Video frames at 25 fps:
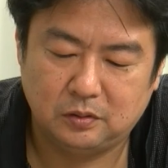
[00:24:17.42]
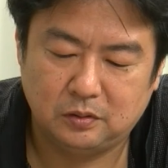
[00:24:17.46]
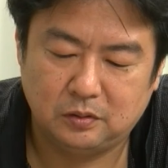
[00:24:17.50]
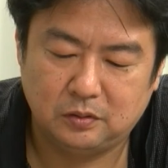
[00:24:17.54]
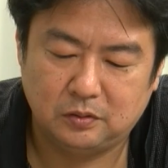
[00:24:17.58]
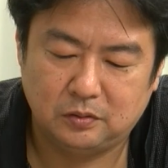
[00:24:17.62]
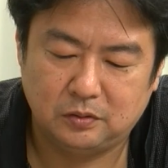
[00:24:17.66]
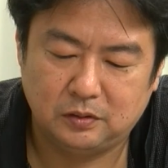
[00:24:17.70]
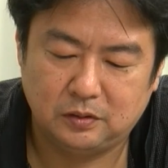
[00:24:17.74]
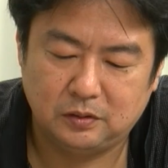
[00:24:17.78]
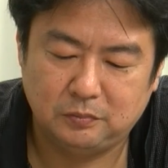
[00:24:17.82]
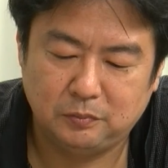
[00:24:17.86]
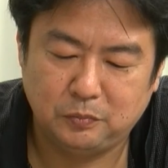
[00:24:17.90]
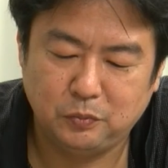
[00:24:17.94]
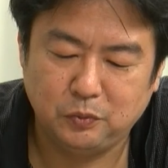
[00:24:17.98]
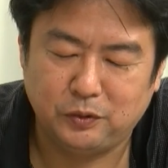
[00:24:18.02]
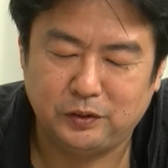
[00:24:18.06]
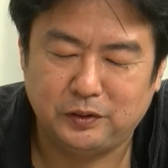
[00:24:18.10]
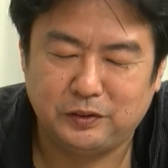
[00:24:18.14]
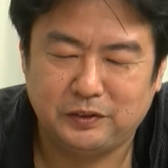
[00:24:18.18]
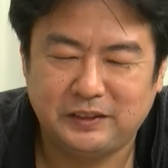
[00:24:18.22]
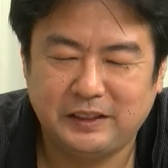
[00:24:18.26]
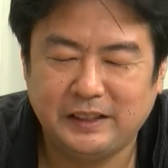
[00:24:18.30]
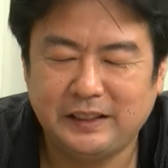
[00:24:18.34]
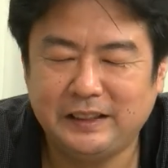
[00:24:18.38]
その
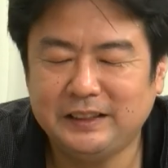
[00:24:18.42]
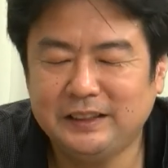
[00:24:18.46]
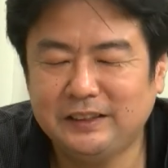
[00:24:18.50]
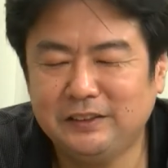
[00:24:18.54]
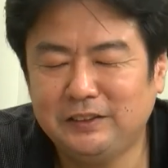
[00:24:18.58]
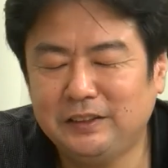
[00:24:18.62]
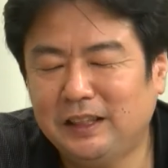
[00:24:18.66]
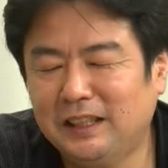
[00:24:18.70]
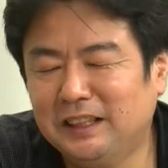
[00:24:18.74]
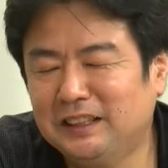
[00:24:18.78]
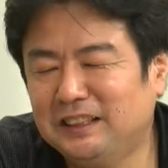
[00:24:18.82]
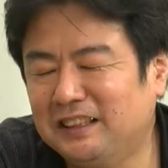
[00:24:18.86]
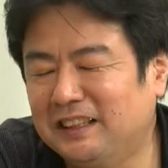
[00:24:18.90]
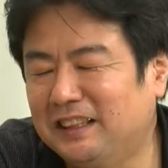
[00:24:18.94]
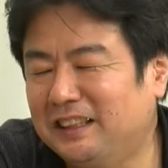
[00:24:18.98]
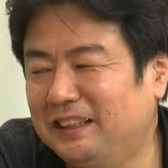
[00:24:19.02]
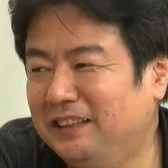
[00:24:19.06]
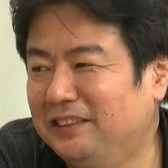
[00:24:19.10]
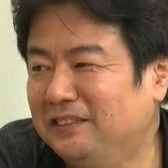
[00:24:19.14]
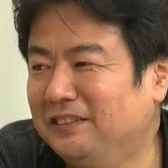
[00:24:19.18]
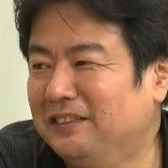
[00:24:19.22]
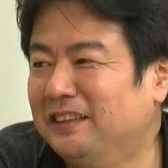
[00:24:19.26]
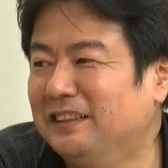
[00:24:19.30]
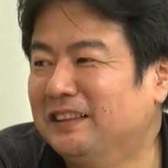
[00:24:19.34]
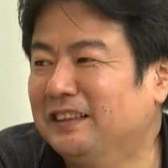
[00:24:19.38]
僕脊髄反射って
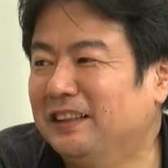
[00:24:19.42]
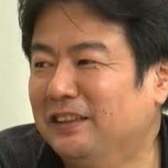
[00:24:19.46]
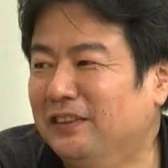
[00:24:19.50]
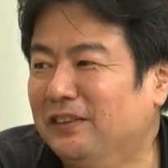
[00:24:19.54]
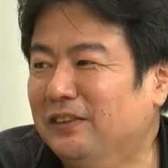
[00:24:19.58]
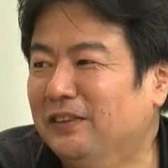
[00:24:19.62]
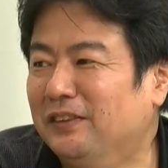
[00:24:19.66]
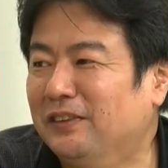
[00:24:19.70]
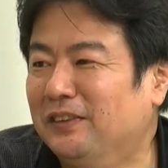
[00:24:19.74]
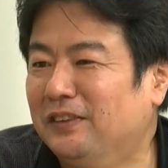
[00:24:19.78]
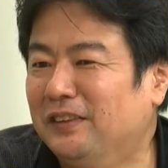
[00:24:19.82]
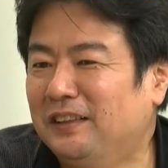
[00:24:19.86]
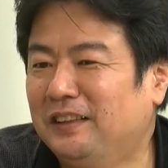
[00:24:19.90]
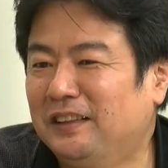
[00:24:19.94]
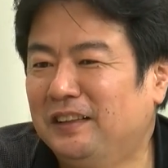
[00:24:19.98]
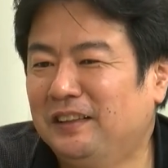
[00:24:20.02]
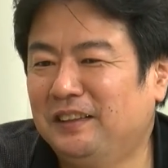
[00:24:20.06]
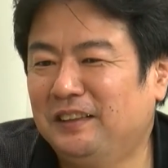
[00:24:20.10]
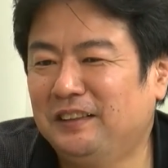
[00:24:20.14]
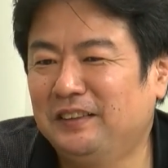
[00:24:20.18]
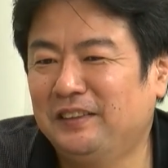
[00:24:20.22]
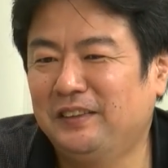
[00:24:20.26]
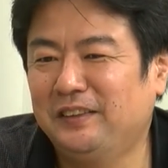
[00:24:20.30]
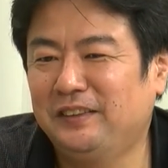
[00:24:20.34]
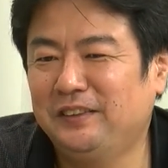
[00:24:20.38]
言うんですけど、はい、
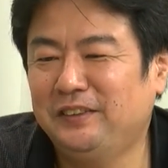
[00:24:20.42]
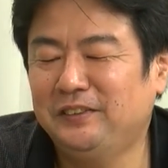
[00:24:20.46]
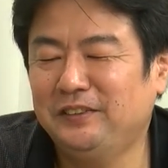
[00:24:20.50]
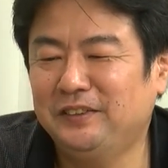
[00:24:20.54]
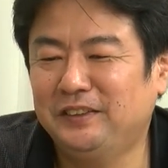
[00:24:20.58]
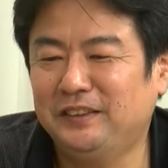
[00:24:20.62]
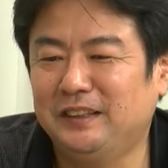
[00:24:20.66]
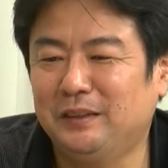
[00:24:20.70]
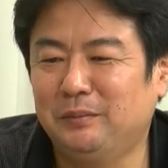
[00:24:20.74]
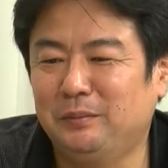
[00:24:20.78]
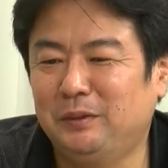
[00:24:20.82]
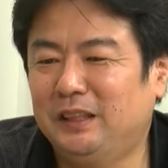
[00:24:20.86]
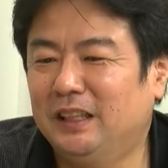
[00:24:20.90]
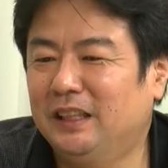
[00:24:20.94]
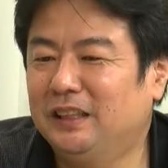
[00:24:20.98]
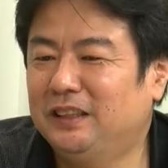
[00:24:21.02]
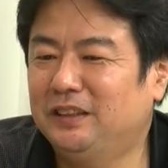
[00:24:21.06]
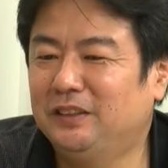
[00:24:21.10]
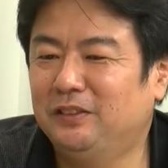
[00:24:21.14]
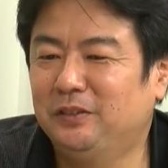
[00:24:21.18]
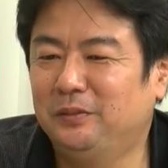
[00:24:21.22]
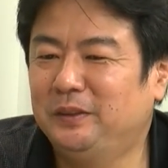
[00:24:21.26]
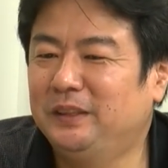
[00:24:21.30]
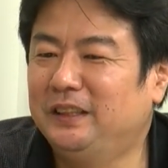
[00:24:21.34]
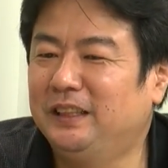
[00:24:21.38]
ニュースの見出
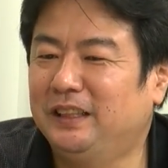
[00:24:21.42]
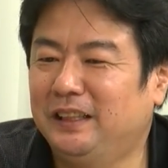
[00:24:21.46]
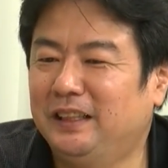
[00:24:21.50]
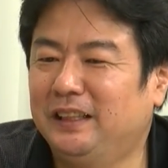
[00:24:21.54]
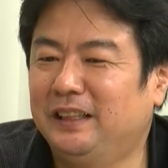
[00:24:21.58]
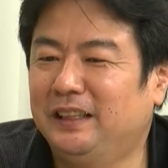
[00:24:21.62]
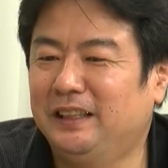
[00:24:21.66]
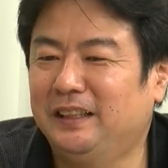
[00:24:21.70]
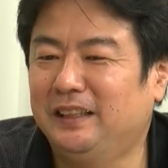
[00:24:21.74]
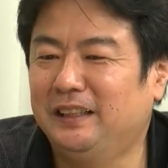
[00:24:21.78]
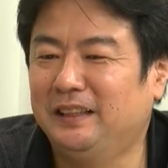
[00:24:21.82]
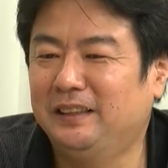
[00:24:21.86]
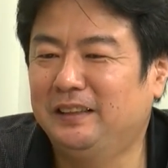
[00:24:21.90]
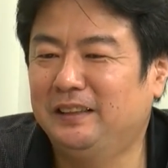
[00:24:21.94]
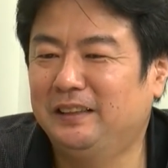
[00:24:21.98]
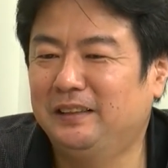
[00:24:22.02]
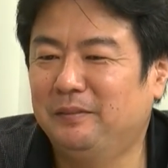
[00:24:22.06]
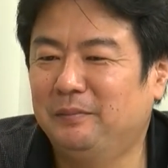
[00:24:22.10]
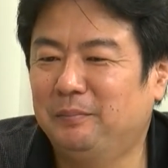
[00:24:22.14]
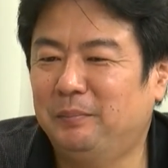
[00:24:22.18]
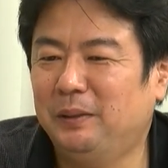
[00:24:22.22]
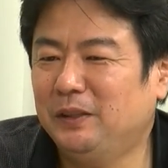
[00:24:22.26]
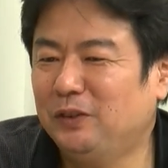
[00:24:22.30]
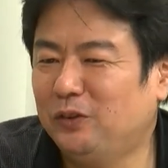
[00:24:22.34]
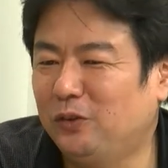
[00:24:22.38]
しを見て、うん
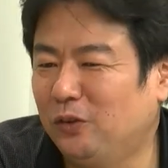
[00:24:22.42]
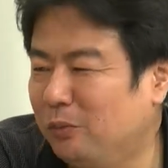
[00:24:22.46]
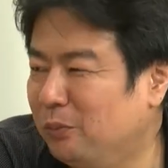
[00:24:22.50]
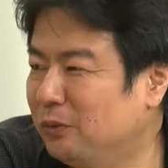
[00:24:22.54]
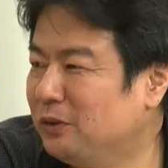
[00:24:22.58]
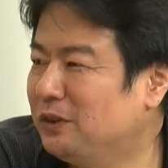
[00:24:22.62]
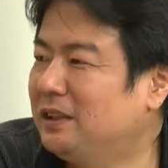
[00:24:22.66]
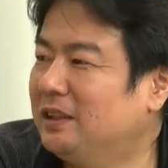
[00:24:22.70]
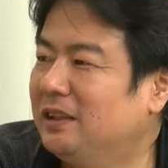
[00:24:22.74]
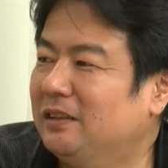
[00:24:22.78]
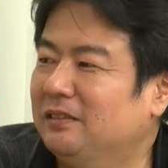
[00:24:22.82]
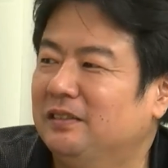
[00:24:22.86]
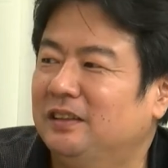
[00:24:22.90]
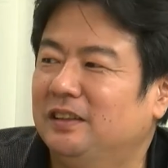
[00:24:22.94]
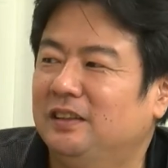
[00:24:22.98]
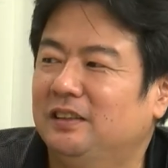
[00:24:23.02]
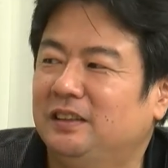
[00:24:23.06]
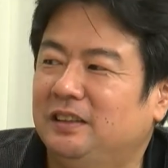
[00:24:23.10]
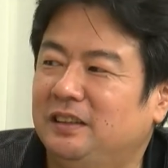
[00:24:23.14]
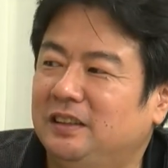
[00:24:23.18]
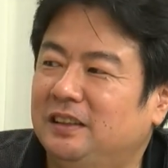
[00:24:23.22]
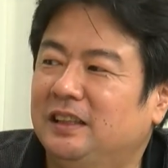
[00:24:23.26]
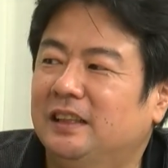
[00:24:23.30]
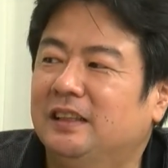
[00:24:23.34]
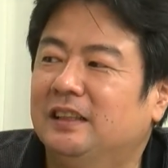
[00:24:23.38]
パッと思っちゃうんです、
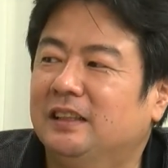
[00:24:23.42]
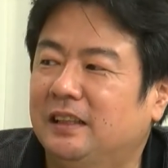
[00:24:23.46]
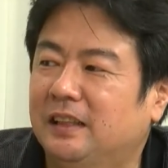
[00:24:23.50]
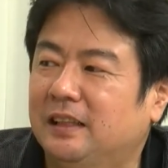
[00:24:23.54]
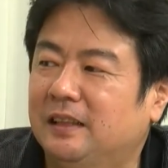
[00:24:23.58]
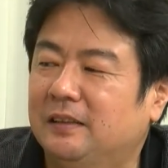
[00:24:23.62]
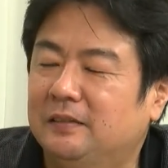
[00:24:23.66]
人間って。